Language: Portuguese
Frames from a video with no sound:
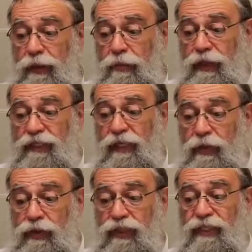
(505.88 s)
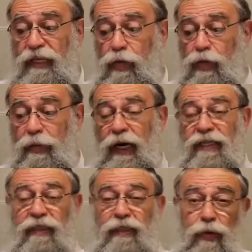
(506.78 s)
Mas ele nos diz algo
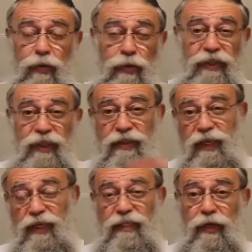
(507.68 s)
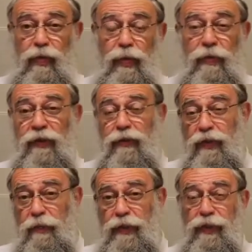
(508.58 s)
mais, então com certeza é o momento
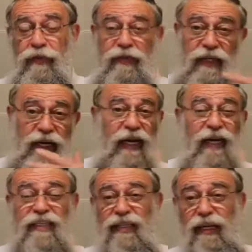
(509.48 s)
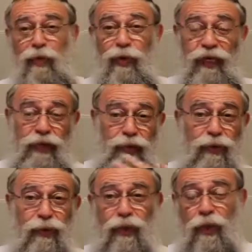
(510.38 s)
da pessoa ficar se
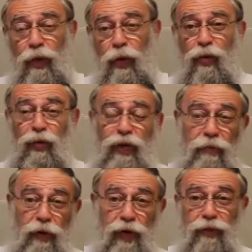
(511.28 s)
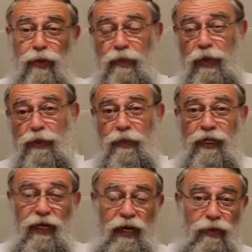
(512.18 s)
remoendo ou com remorso pelos
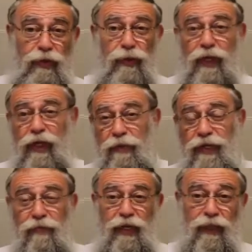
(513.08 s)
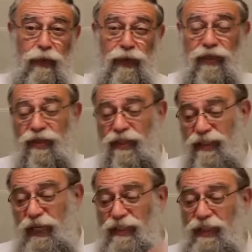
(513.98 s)
pecados ou arrependimento que
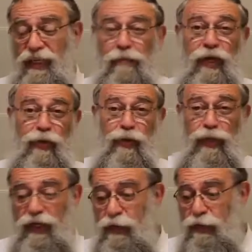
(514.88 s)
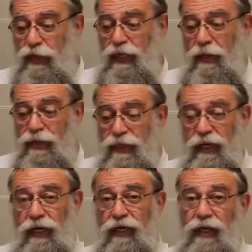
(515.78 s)
entristecem e amargura que isso
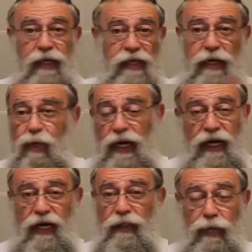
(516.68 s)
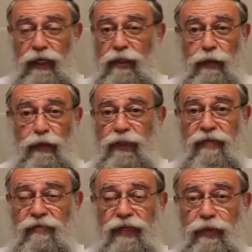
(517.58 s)
causa, não é durante o
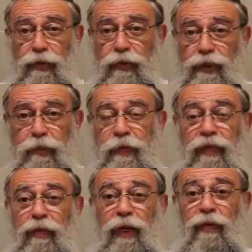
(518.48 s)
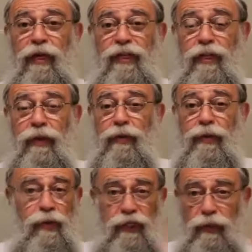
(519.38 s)
serviço espiritual a Deus,
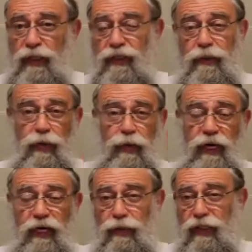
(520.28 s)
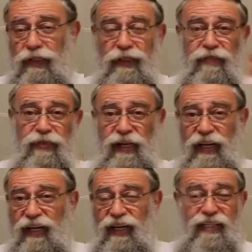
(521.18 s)
não é durante a Torá, durante a
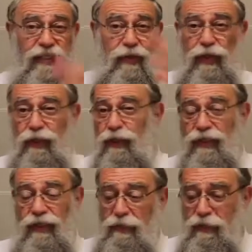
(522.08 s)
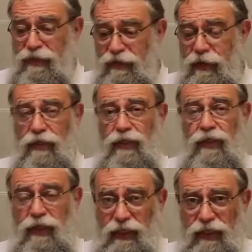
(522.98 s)
Tfilá, a reza, não é durante as mitzvot,
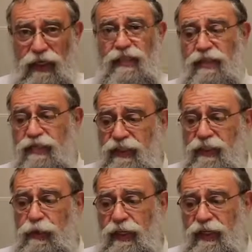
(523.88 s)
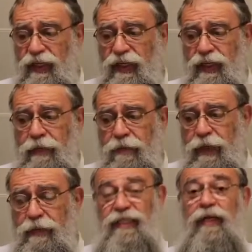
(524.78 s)
que tem que ser feitas com alegria.
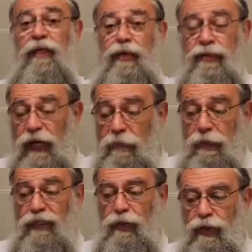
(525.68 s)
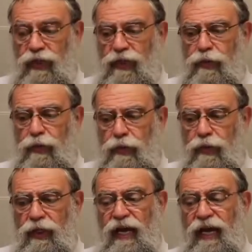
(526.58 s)
Mas ele nos fala mais do que isso.
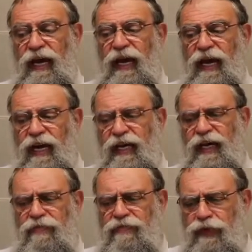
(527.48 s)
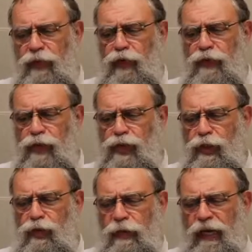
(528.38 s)
Ela, filho
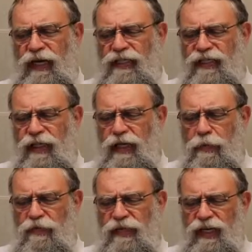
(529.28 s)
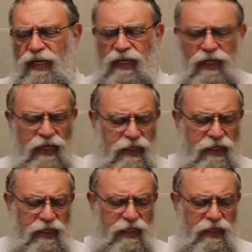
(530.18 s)
Misheu Balasakim
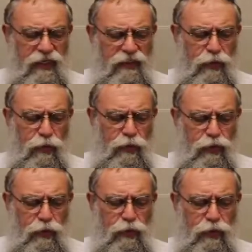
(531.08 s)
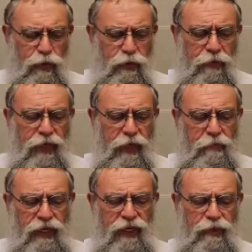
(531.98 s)
Vederecheretz. Contudo,
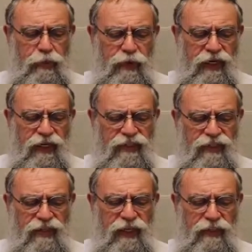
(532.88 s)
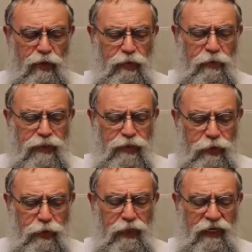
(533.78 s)
mesmo que aqui se trate de uma
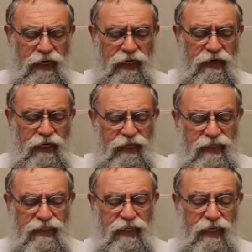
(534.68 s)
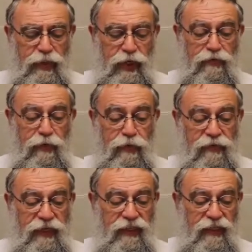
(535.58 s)
pessoa que esteja
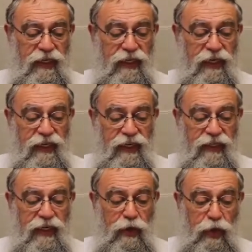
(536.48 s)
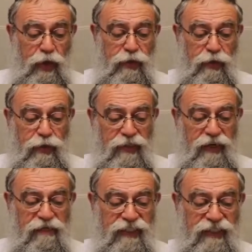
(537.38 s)
envolvida em negócios e
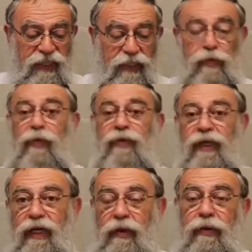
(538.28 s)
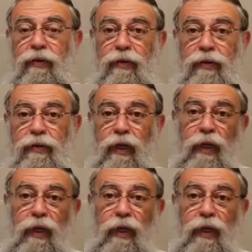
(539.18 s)
afazeres mundanos,